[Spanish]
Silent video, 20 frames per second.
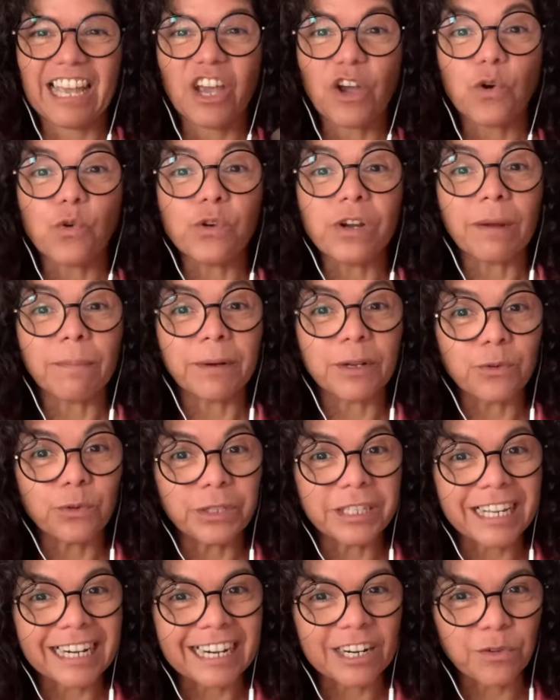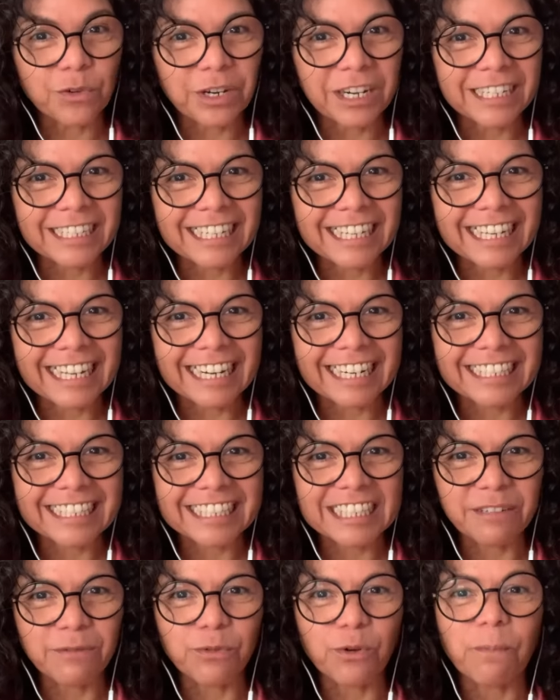Una pregunta recurrente que
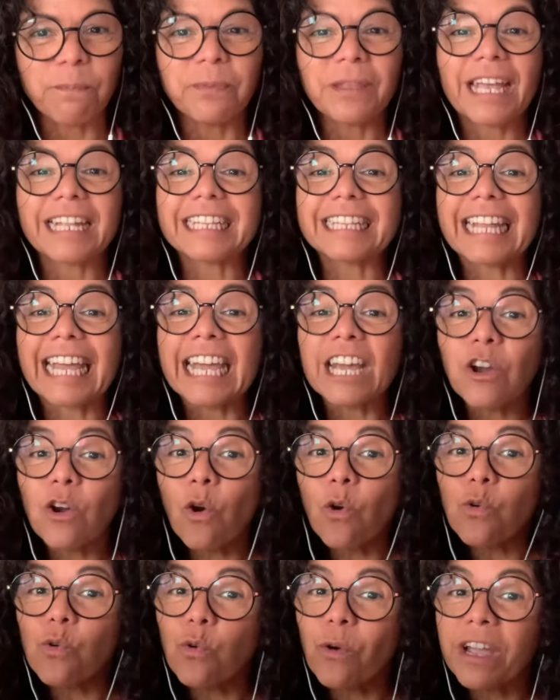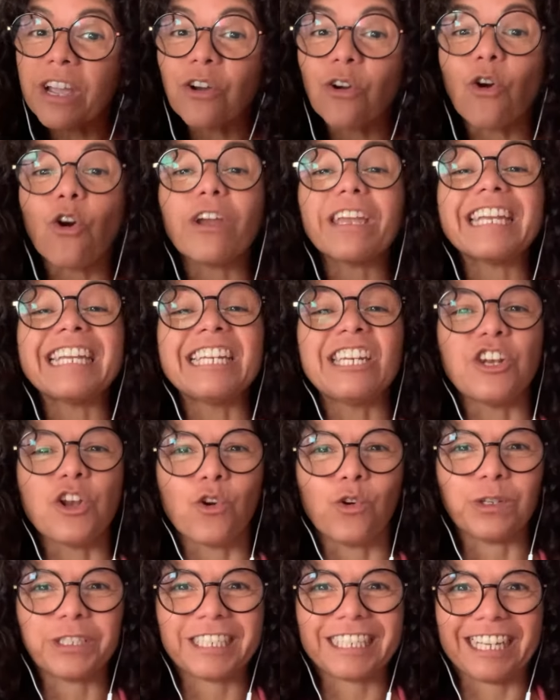recibo. Tengo un cuenco y
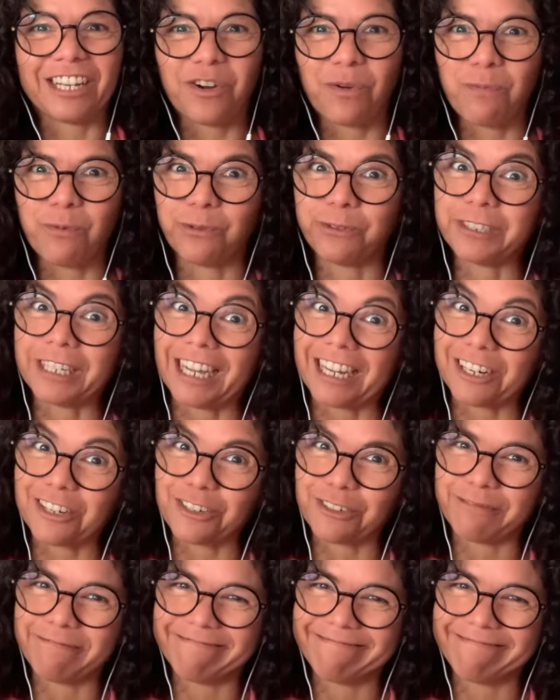no sé cómo usarlo.